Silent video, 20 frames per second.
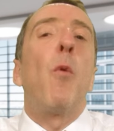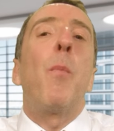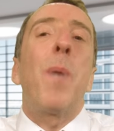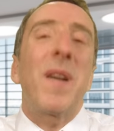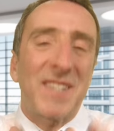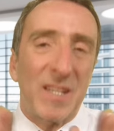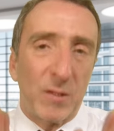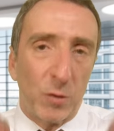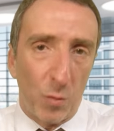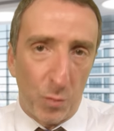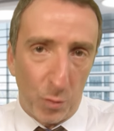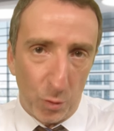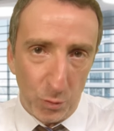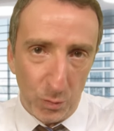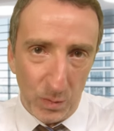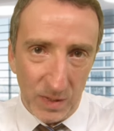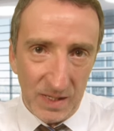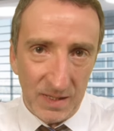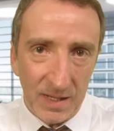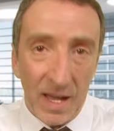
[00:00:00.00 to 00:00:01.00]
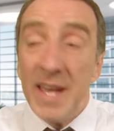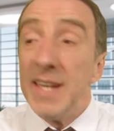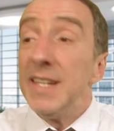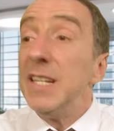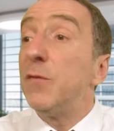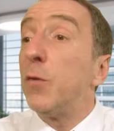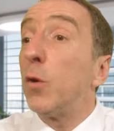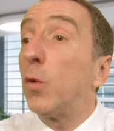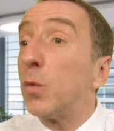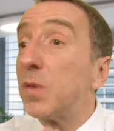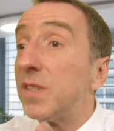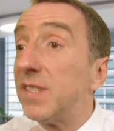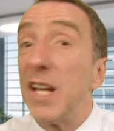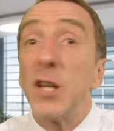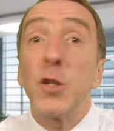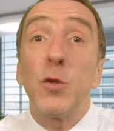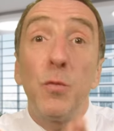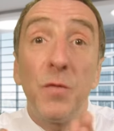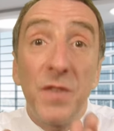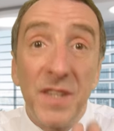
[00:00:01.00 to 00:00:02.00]
Pour pas que ça se reproduise, il faut qu'on
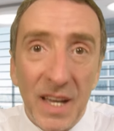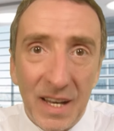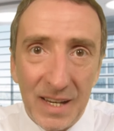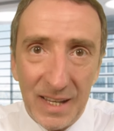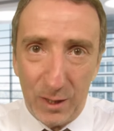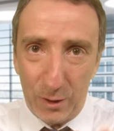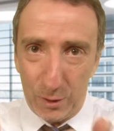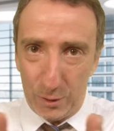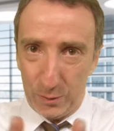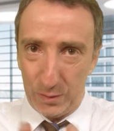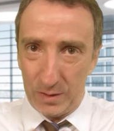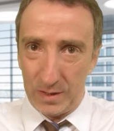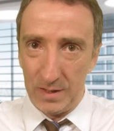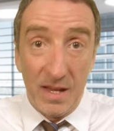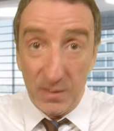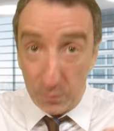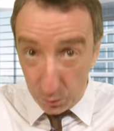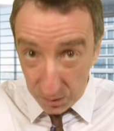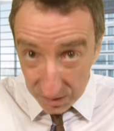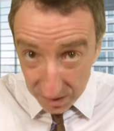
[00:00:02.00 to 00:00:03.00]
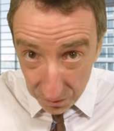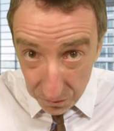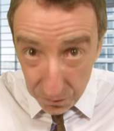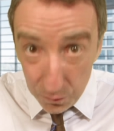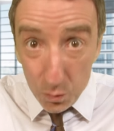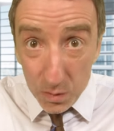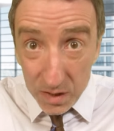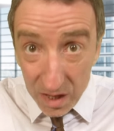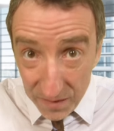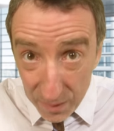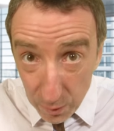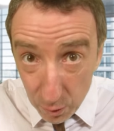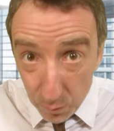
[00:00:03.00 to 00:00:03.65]
sache d'où vient l'erreur. Est-ce que c'est vous qui avez